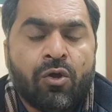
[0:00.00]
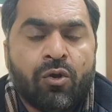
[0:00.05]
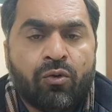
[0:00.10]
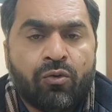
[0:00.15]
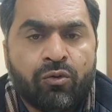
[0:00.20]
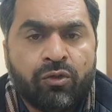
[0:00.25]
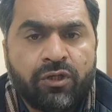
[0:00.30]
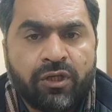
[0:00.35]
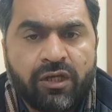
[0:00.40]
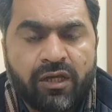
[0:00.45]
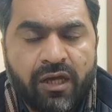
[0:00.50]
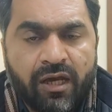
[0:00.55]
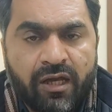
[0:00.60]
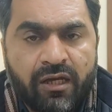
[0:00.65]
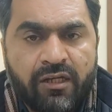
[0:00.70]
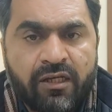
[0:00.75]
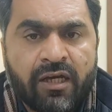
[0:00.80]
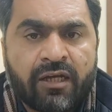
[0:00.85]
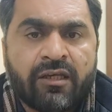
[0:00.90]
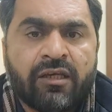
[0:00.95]
उनकी
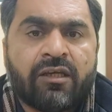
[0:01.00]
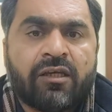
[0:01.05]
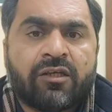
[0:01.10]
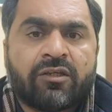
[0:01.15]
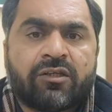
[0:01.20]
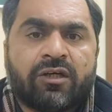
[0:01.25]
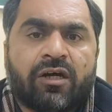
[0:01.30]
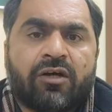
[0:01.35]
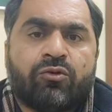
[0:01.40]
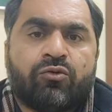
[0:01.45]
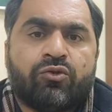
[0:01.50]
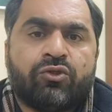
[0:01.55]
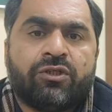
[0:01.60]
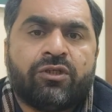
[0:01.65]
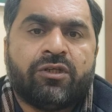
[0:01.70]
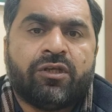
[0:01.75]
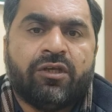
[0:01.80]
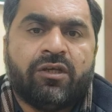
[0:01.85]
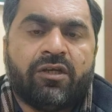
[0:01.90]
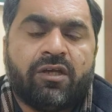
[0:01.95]
अहलिया की किरदार कुशी
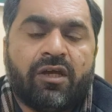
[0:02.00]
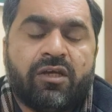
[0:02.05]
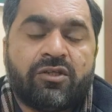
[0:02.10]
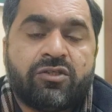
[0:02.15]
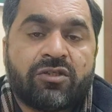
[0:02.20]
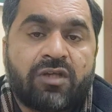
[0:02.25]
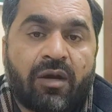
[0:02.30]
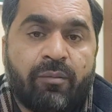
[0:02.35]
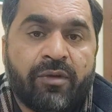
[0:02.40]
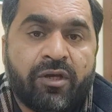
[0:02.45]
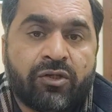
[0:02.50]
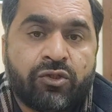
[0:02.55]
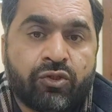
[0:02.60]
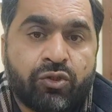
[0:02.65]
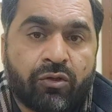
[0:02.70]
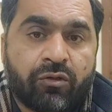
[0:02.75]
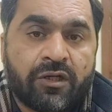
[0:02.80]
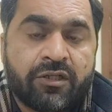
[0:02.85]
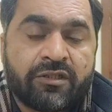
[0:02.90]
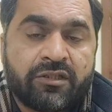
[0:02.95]
की गई सबक
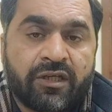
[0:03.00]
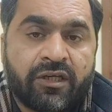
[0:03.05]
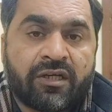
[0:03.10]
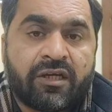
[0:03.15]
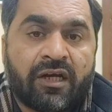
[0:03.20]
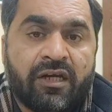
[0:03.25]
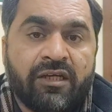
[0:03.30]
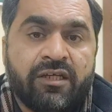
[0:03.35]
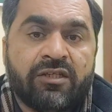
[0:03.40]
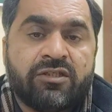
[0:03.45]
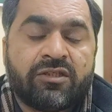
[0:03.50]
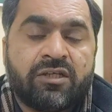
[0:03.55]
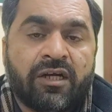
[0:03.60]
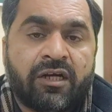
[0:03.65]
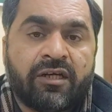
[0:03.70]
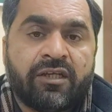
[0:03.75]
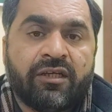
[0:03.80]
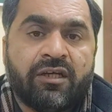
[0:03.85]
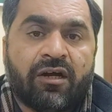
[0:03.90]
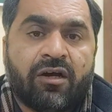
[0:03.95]
शोहर से गलीज
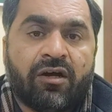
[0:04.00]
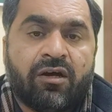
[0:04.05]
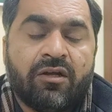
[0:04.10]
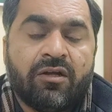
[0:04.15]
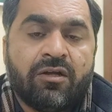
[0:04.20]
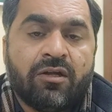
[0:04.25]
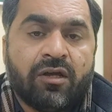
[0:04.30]
घटिया